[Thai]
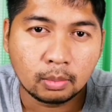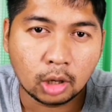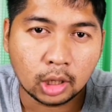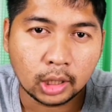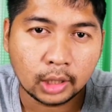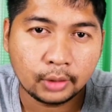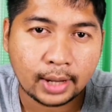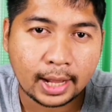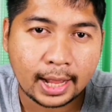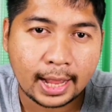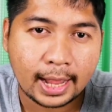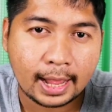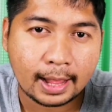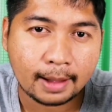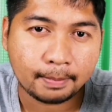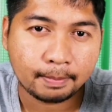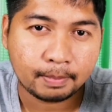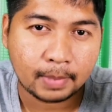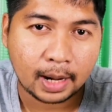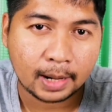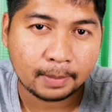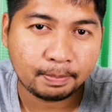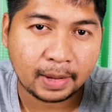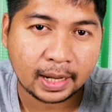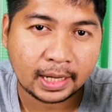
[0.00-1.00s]
บอกเลยว่า
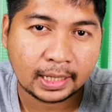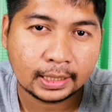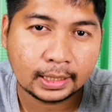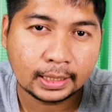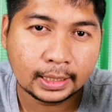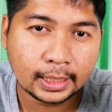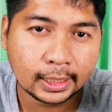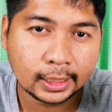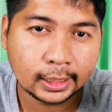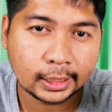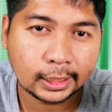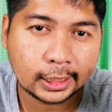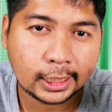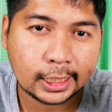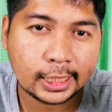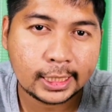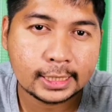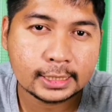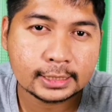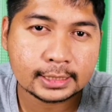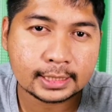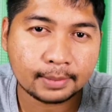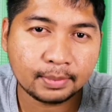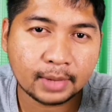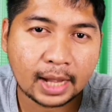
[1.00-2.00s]
มันเป็นหนึ่ง
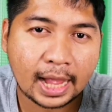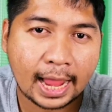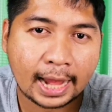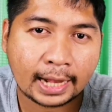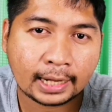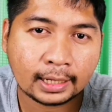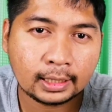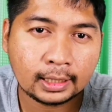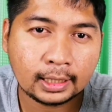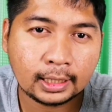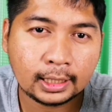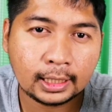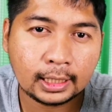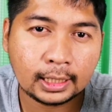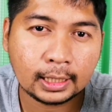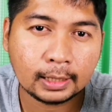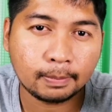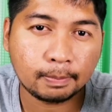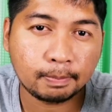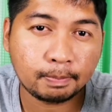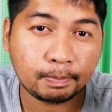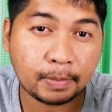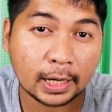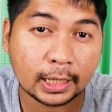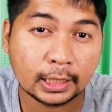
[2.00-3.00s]
คีย์สำคัญที่
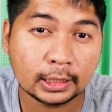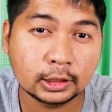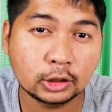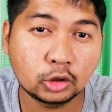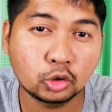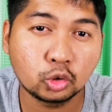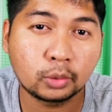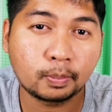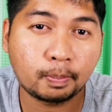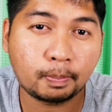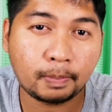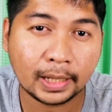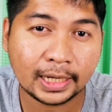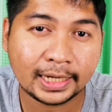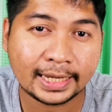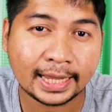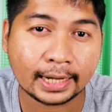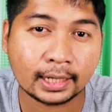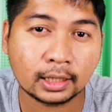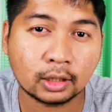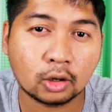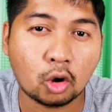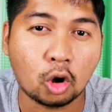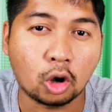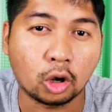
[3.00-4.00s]
เป็นจุดเป
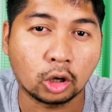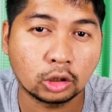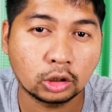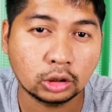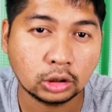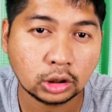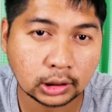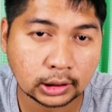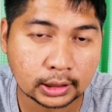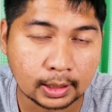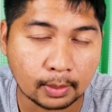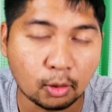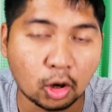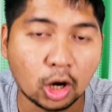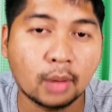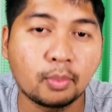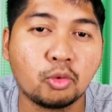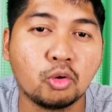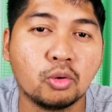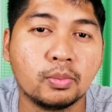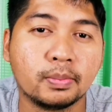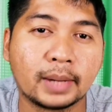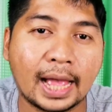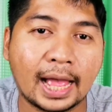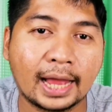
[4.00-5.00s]
ลี่ยนของสมร
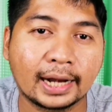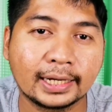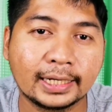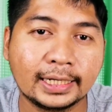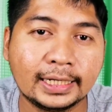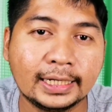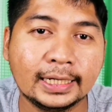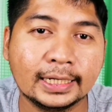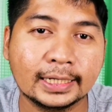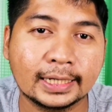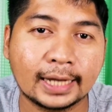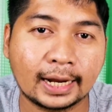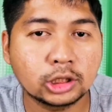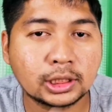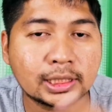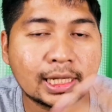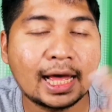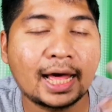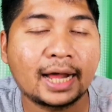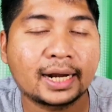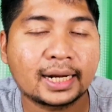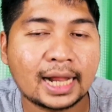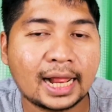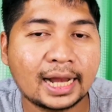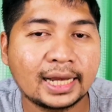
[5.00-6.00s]
ภูมิครั้งนี้เพราะ
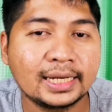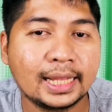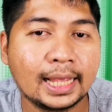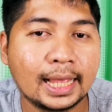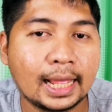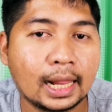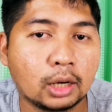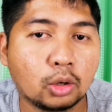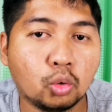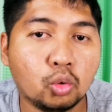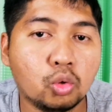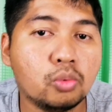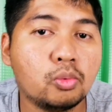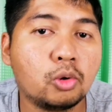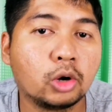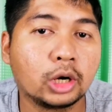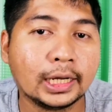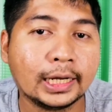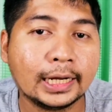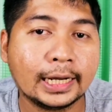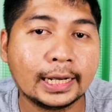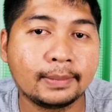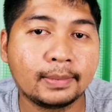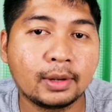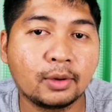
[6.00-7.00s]
สหรัฐเนี่ยรู้หมด
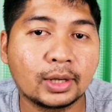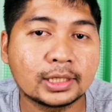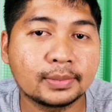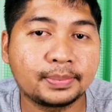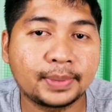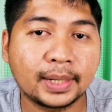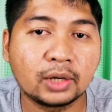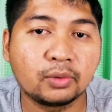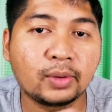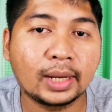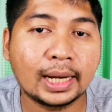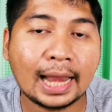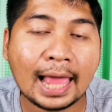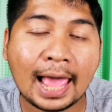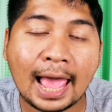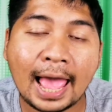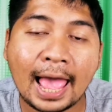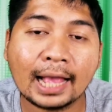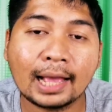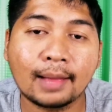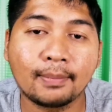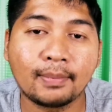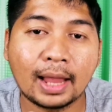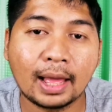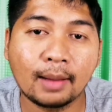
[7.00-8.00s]
เลยไม่ว่าจะเป็นเวลา
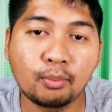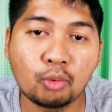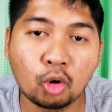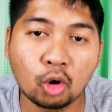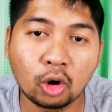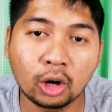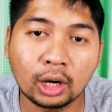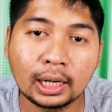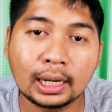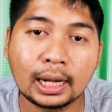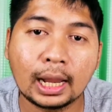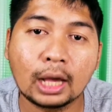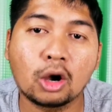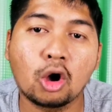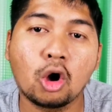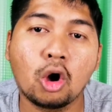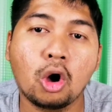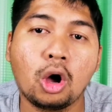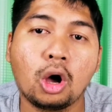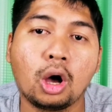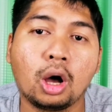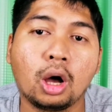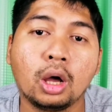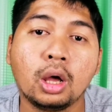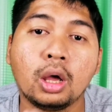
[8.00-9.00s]
กำลังพลแล้ว
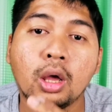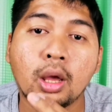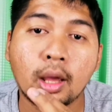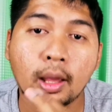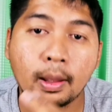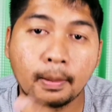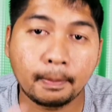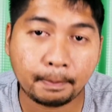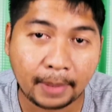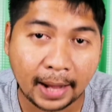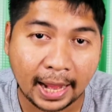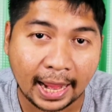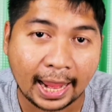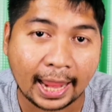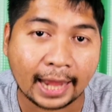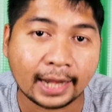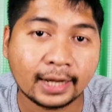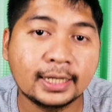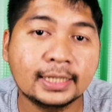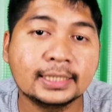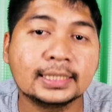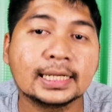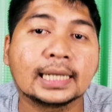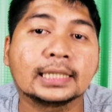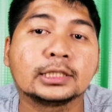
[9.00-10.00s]
ก็แผน
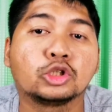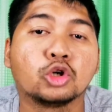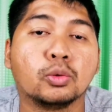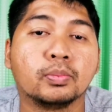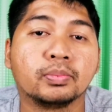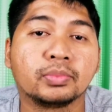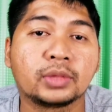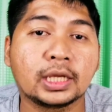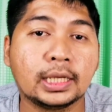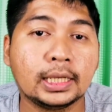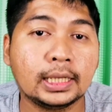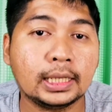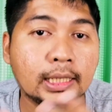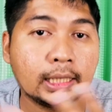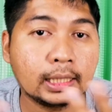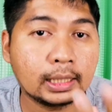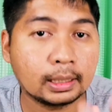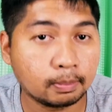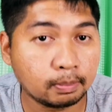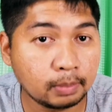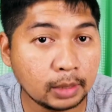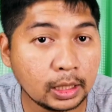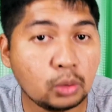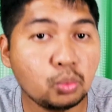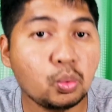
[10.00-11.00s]
ที่จะโจมตี
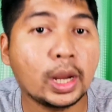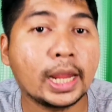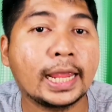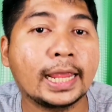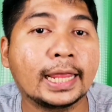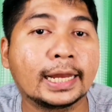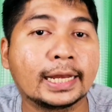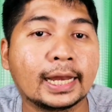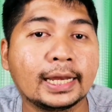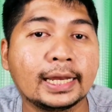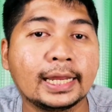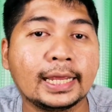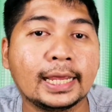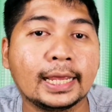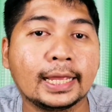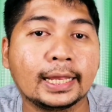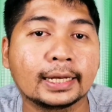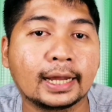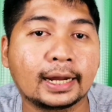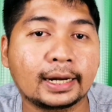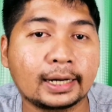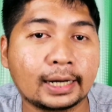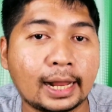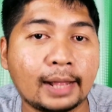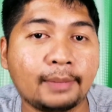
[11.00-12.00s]
มิดเวย์นั่นเอง
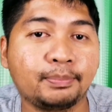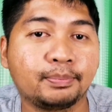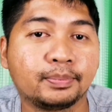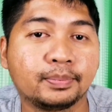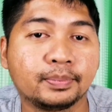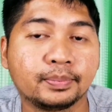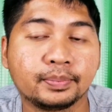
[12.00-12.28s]
นะครับ